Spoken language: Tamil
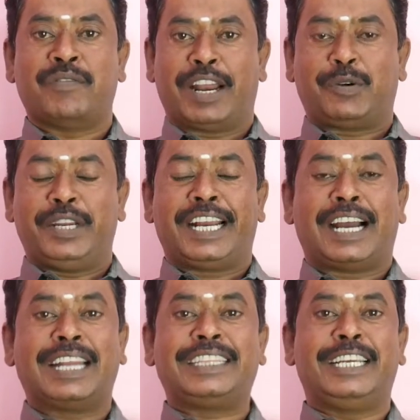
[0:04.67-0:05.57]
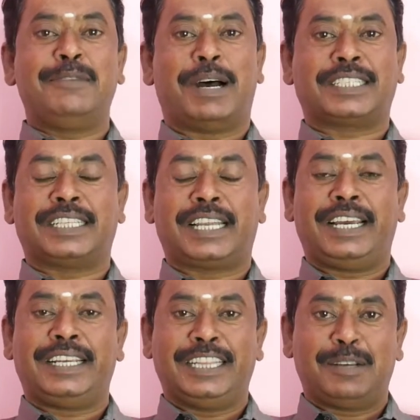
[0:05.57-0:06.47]
வரக்கூடிய கார்த்திகை மாதத்தில்
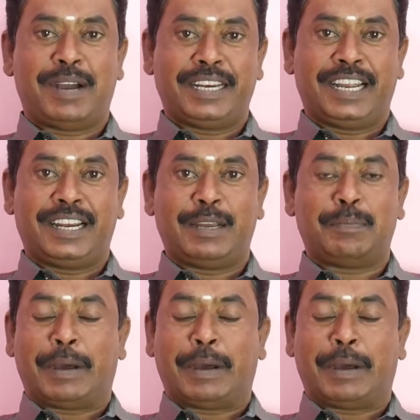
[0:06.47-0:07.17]
எந்த மாதிரியான